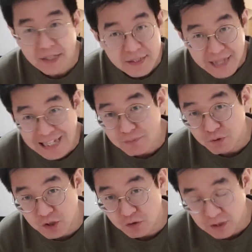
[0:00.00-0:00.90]

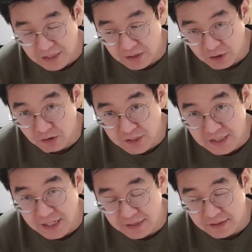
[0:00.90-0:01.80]
40분씩 줄리거든요
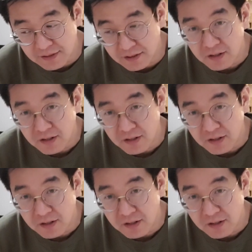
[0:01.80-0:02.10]
시간을.